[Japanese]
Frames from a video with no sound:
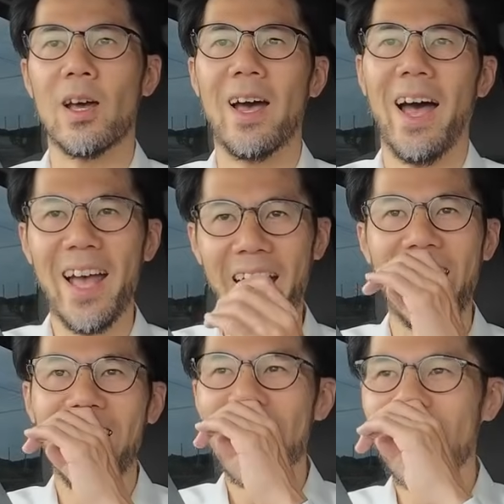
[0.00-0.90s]

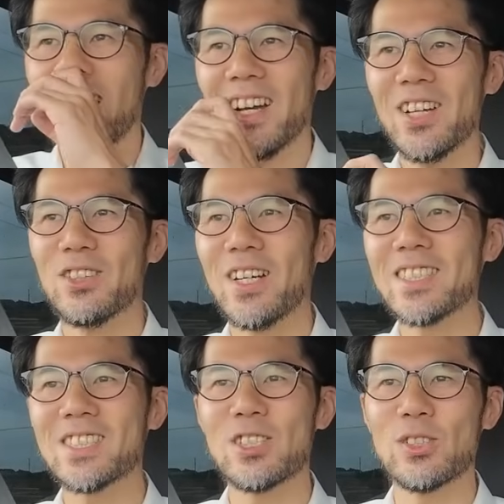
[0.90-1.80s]

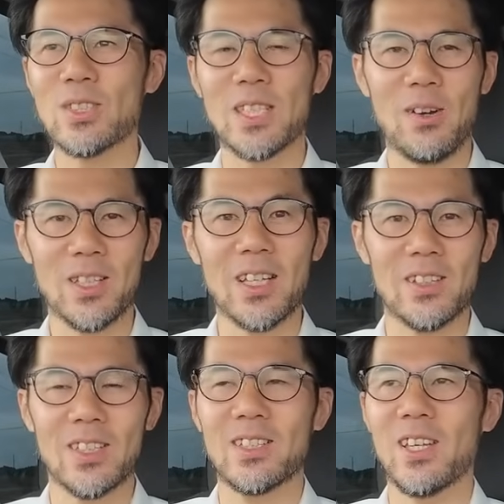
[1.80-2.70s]
ファッションとして合わない
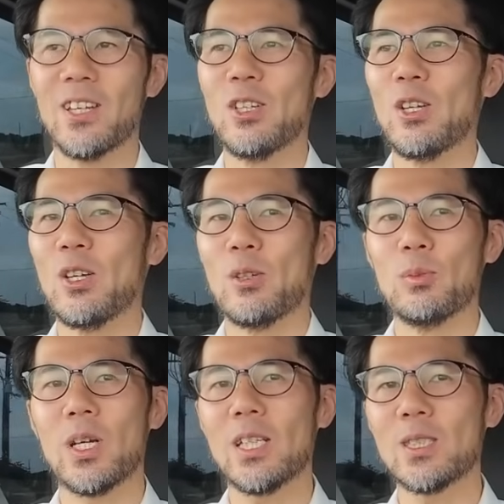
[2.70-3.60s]
よね
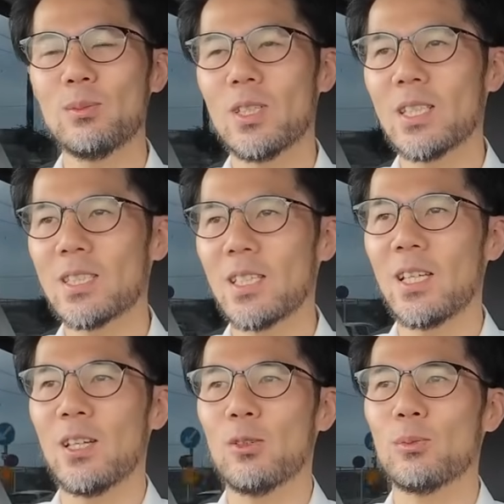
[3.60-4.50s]
昔々
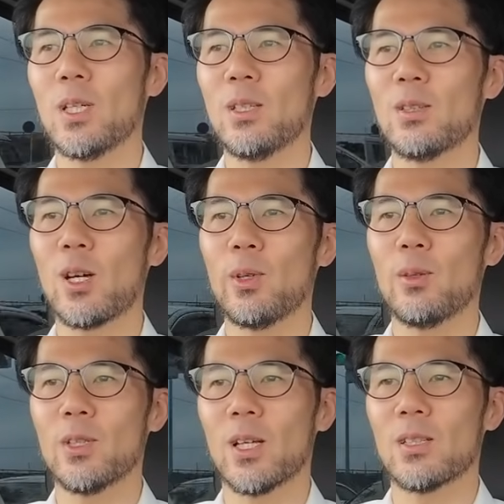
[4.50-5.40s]
ね
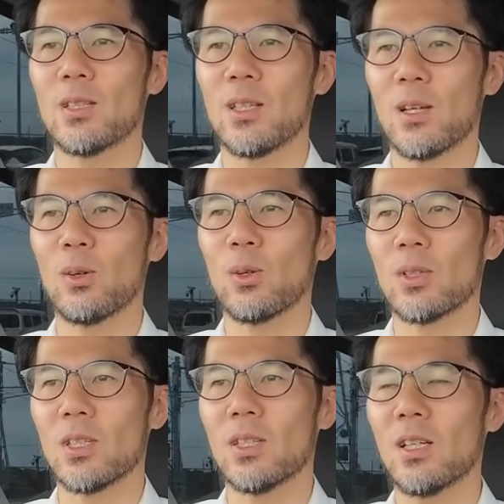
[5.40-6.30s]
ブライダルカメラマンやってた
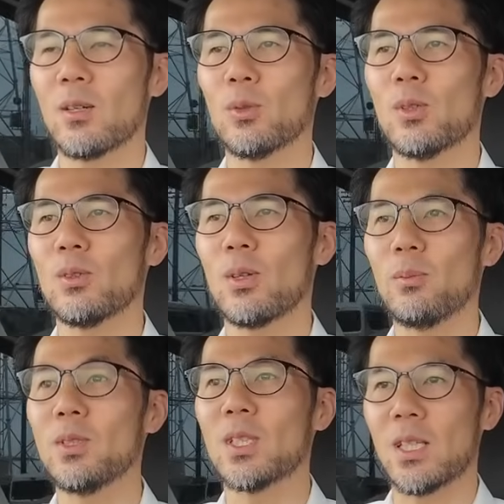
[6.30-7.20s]
頃になんかブログと
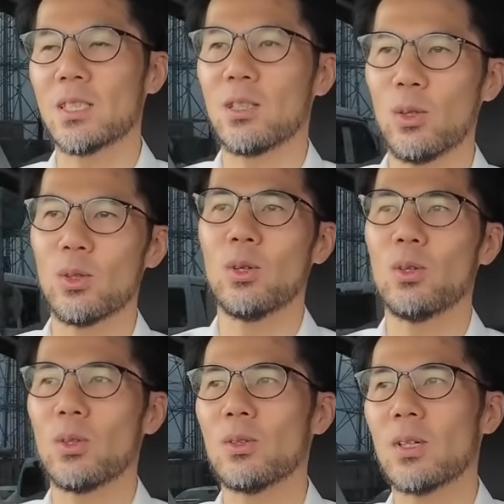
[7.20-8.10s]
か見るじゃないですか同
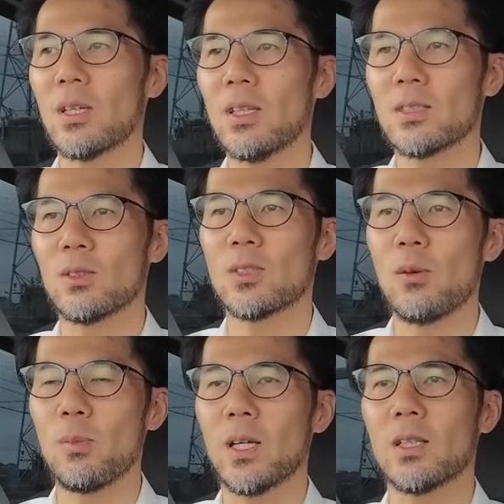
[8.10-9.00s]
業というかねその
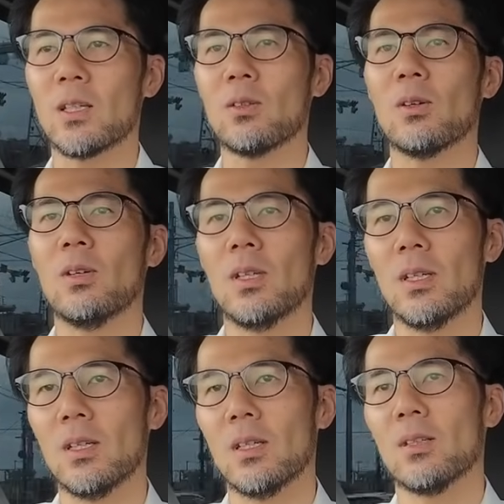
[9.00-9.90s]
先輩方の
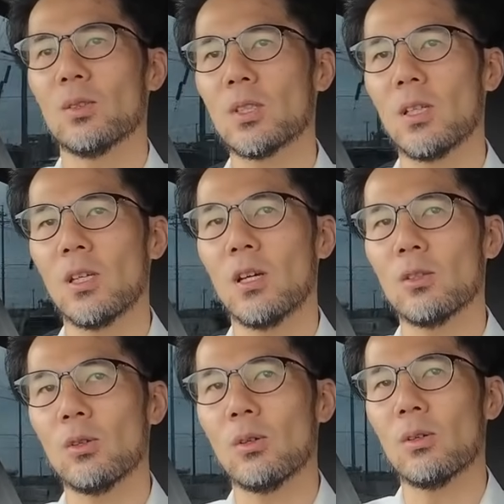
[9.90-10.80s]
そしたらね
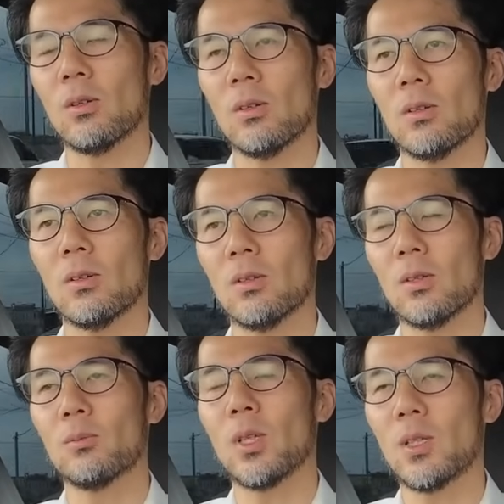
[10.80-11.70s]
あ
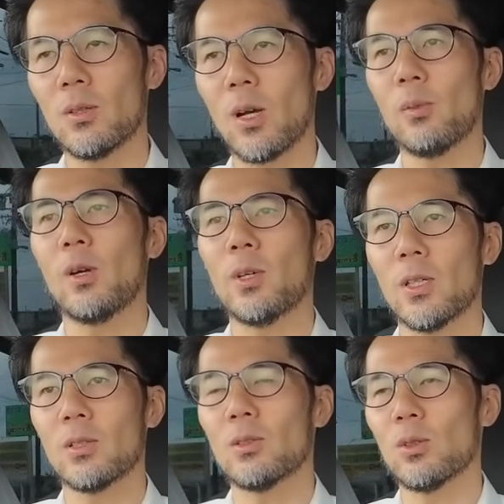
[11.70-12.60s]
のブライダルカメラマン
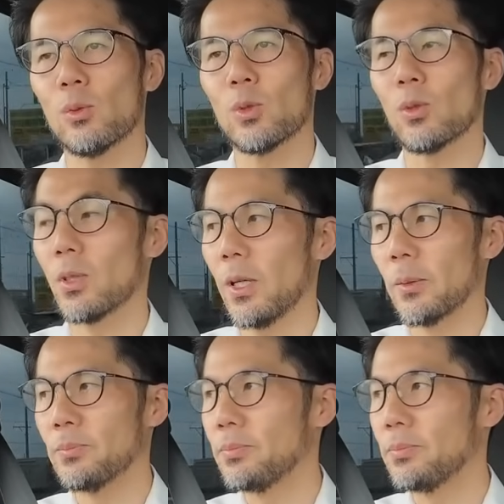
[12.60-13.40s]
やってる人のブログで